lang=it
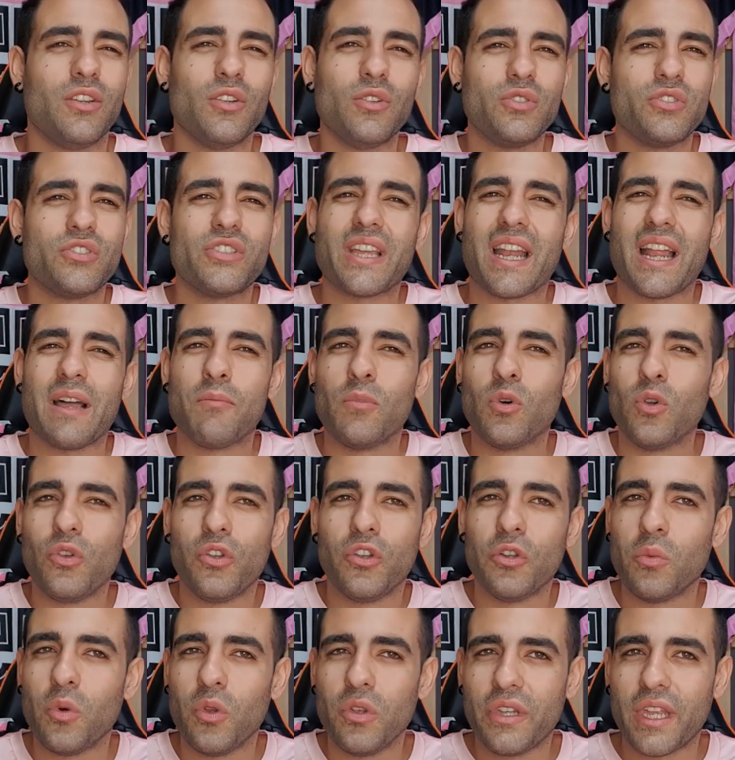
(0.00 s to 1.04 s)
Non sarà
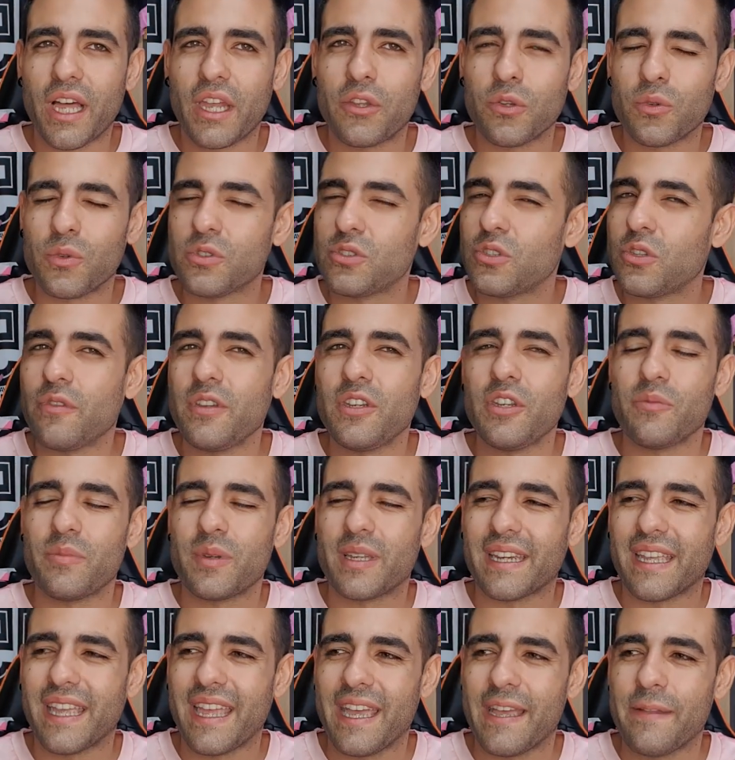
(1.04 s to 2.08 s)
molto montato questo video
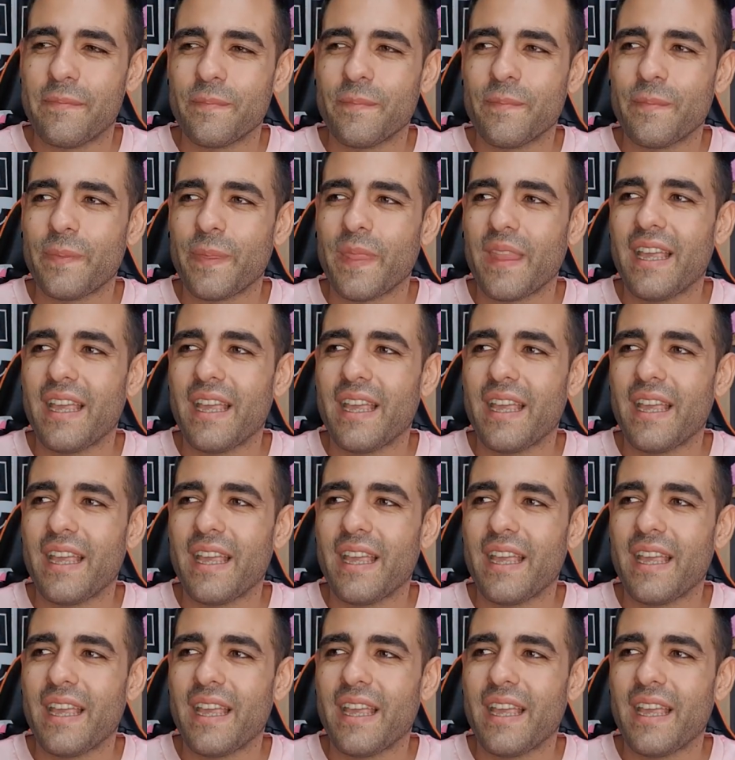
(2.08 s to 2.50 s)
perché